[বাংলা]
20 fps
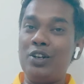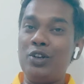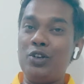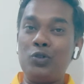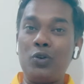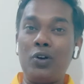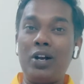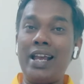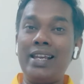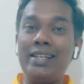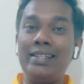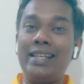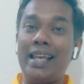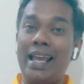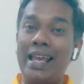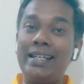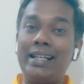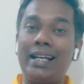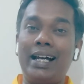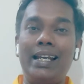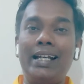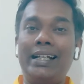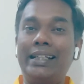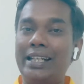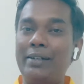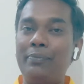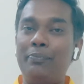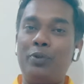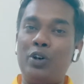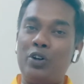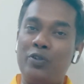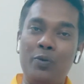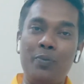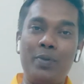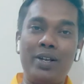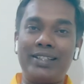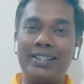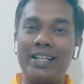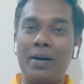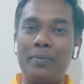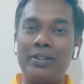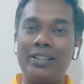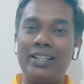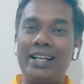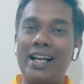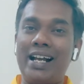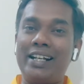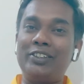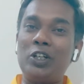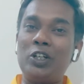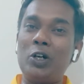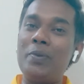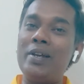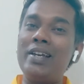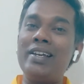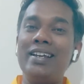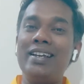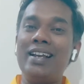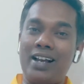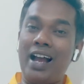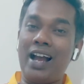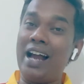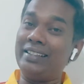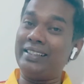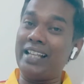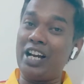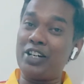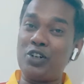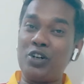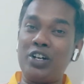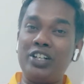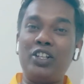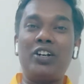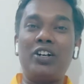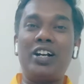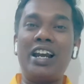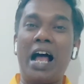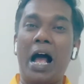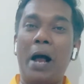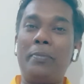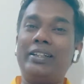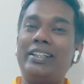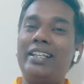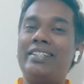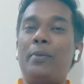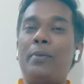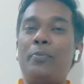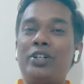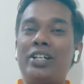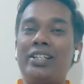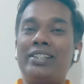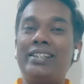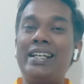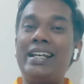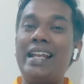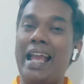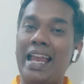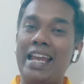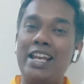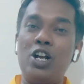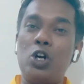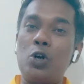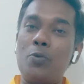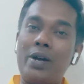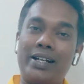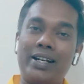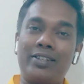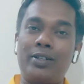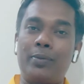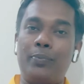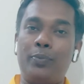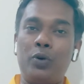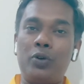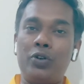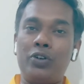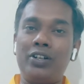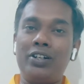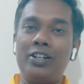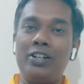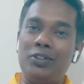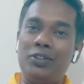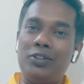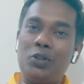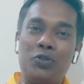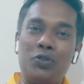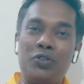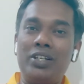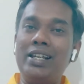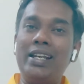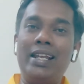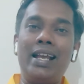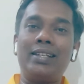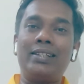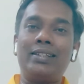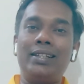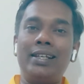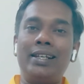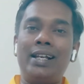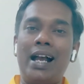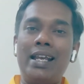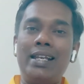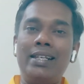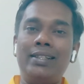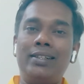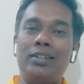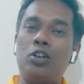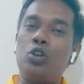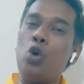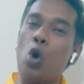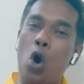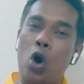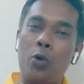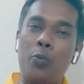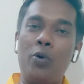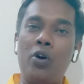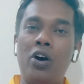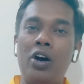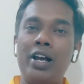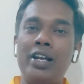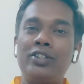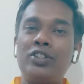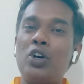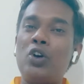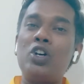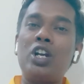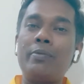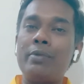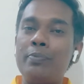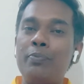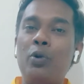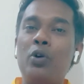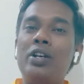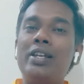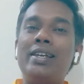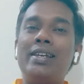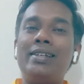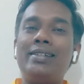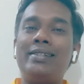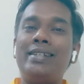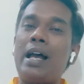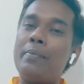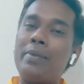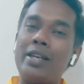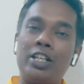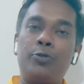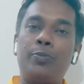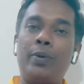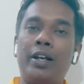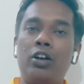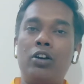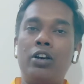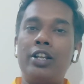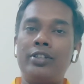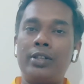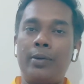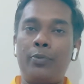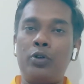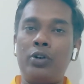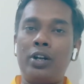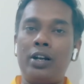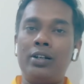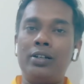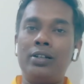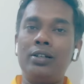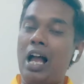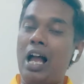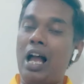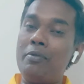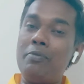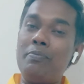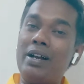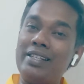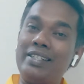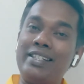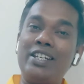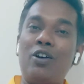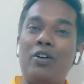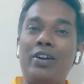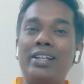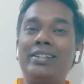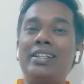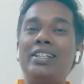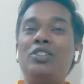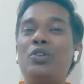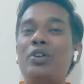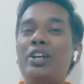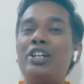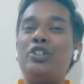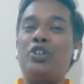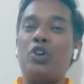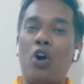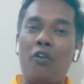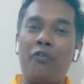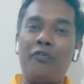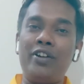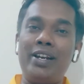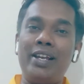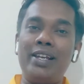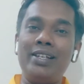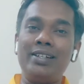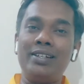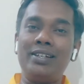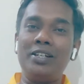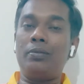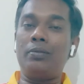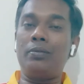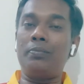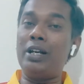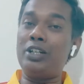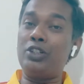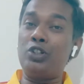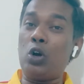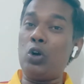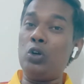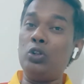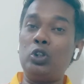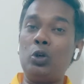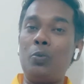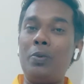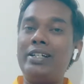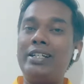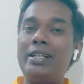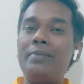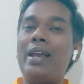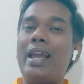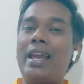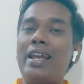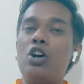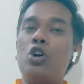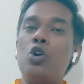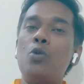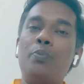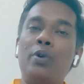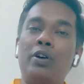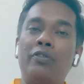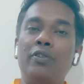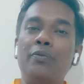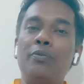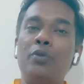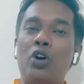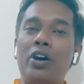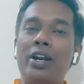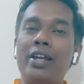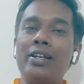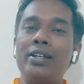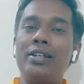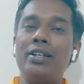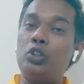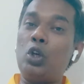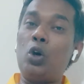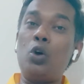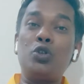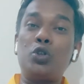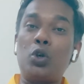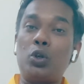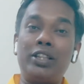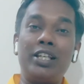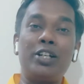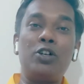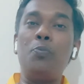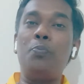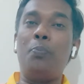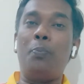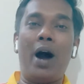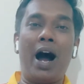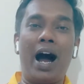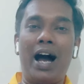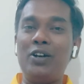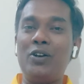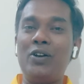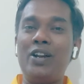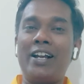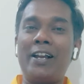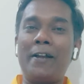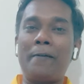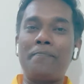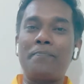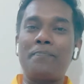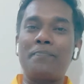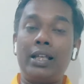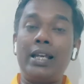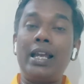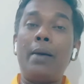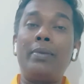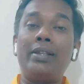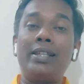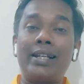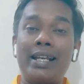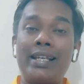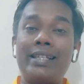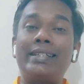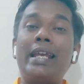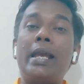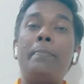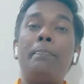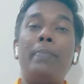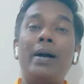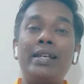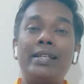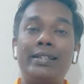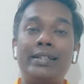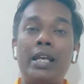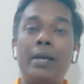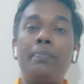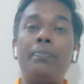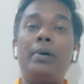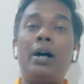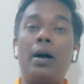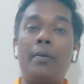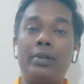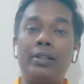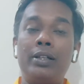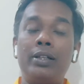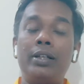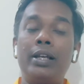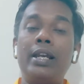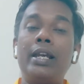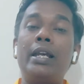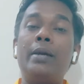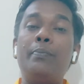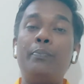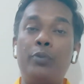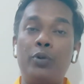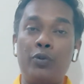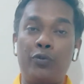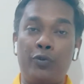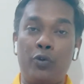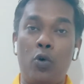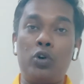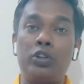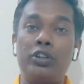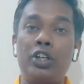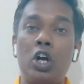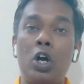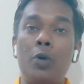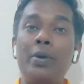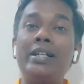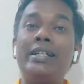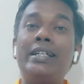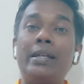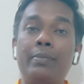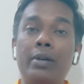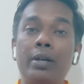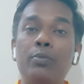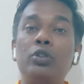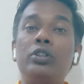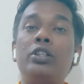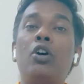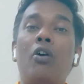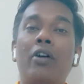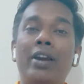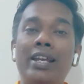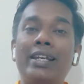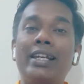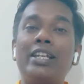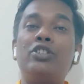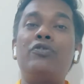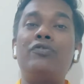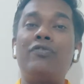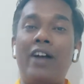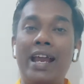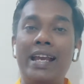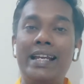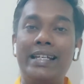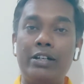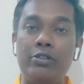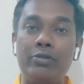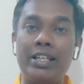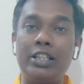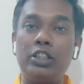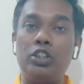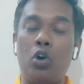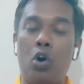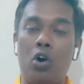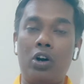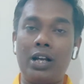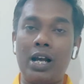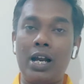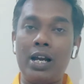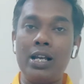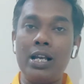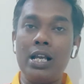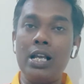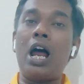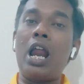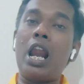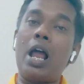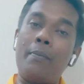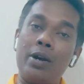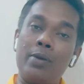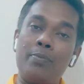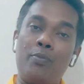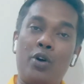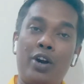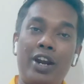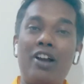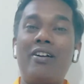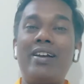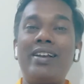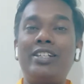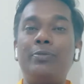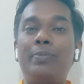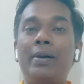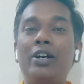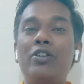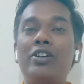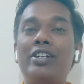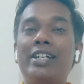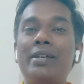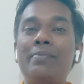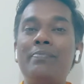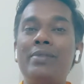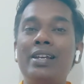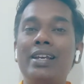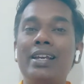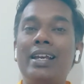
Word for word: সো গাইজ এই কালেকটিভ পারফরমেন্সটা আমাদের রাখতে হবে আর তার সঙ্গে দরকার আমাদের সাপোর্টারদের এইরকম একটা সাপোর্ট সো সিরিয়াসলি গাইজ গর্ব হয় যখন আমি বলি যে আমি ইস্ট বেঙ্গলের সাপোর্টার আমি মানছি অনেকদিন ধরে ট্রফি নেই বাট যখন তোমার টিম এরকম পারফর্ম করে তখন সত্যি খুব ভালো লাগে তাই আমাদেরকে স্টেপ বাই স্টেপ আমাদেরকে ইম্প্রুভ করতে হবে টিমের মধ্যে অনেক কিছু ফাইন টিউনিং দরকার আর আমার মনে হয় ইস্ট বেঙ্গল টিম